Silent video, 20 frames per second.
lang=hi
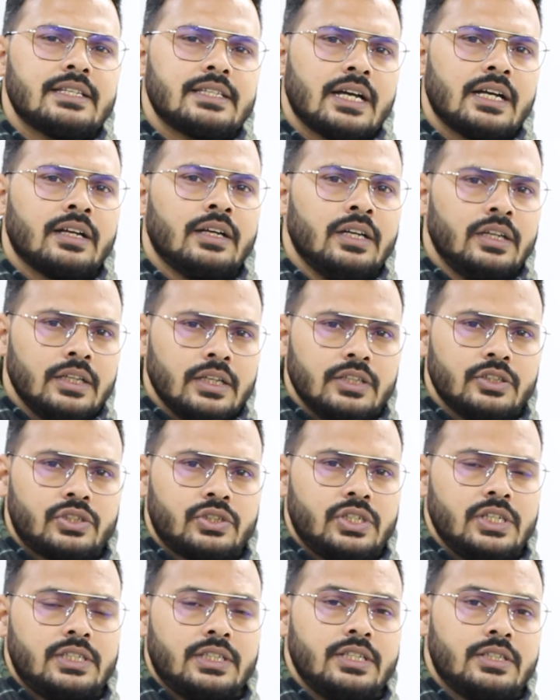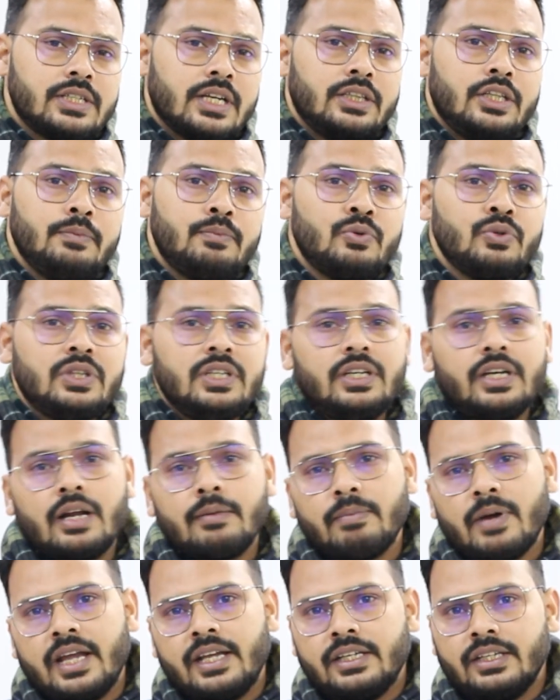ऐसा इस चीज की क्षतिपूर्ति
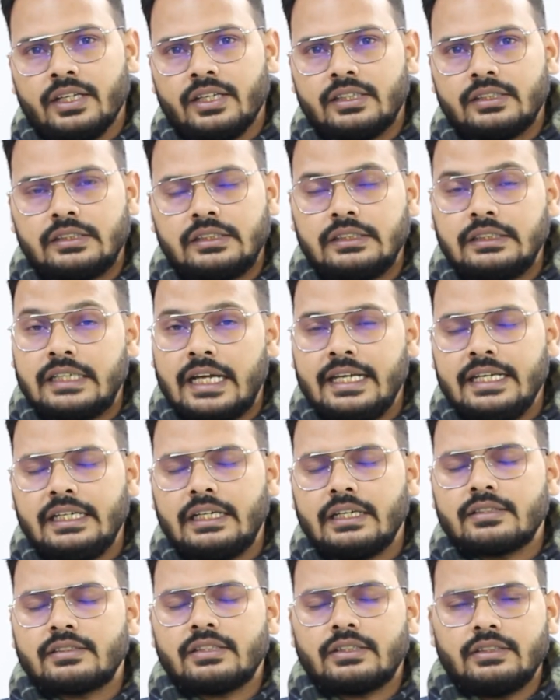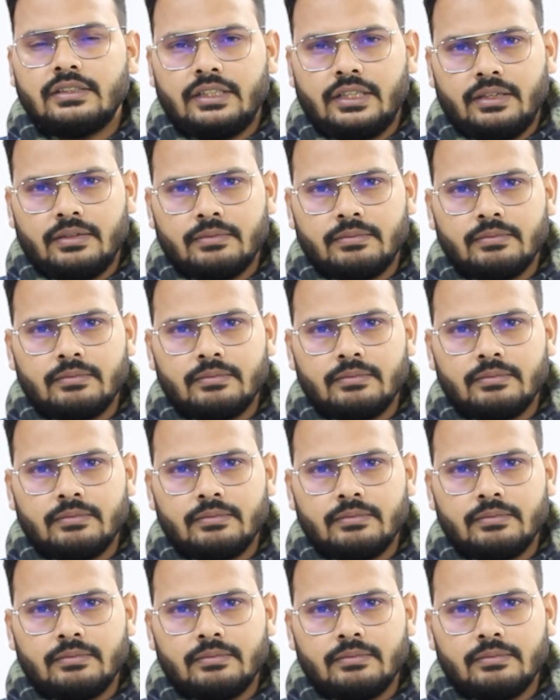कर पाएंगे नहीं कर सकते